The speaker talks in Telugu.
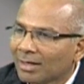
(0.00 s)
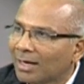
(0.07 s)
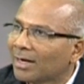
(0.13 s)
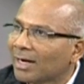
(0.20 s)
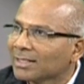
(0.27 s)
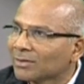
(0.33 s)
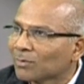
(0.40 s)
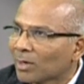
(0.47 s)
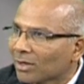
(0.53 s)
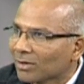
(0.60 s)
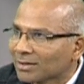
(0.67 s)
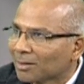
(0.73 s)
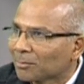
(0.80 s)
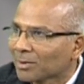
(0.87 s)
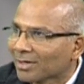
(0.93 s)
ఏ లెన్స్
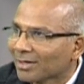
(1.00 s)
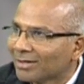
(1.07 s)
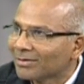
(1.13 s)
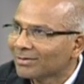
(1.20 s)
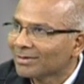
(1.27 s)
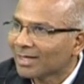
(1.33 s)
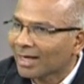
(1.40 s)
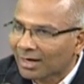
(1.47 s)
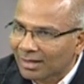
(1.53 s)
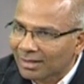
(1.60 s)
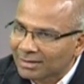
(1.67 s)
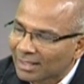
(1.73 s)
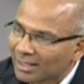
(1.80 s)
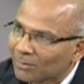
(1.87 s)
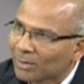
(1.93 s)
వాడాలో చెప్పట్లేదు ఎక్కడి
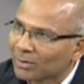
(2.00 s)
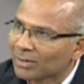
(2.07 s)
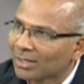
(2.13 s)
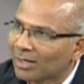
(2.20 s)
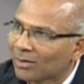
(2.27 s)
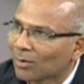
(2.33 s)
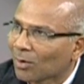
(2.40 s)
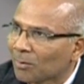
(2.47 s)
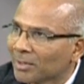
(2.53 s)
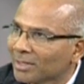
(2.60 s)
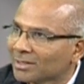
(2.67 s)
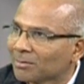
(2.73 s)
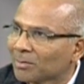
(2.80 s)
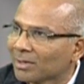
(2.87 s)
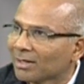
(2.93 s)
నుంచి ఎక్కడి వరకు తీయాలో
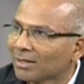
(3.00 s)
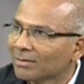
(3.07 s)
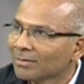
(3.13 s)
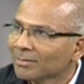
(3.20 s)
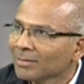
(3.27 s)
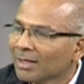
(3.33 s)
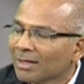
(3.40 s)
క్రాపింగ్ చెప్పట్లేదు